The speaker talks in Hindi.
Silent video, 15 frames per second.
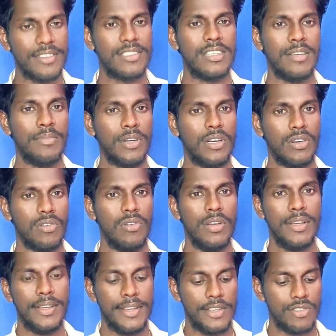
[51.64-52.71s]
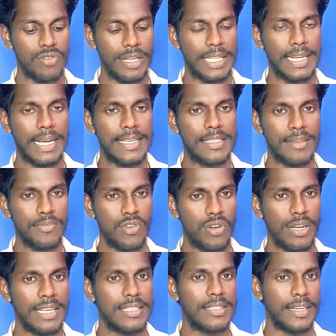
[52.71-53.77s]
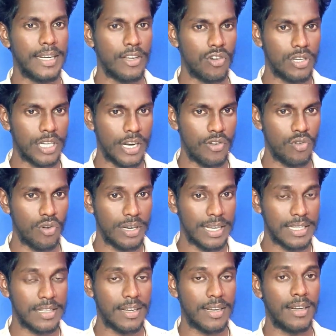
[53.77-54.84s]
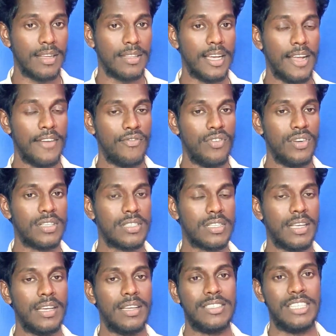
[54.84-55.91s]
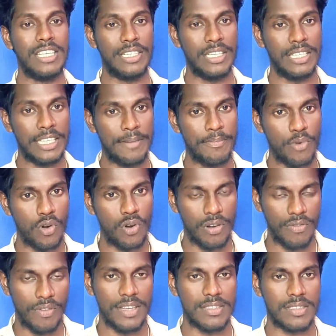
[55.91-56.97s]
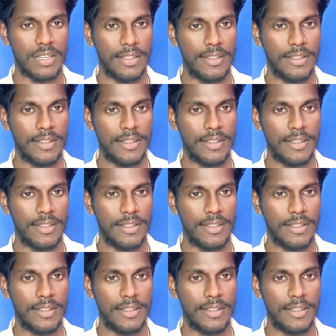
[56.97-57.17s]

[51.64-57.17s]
रिसीव्ड uh, करो सो आई थिंक आई समझोगे इस सेटिंग को टर्न ऑन कैसे करना था इन्फिनिक्स के जी टी टेन प्रो डिवाइस के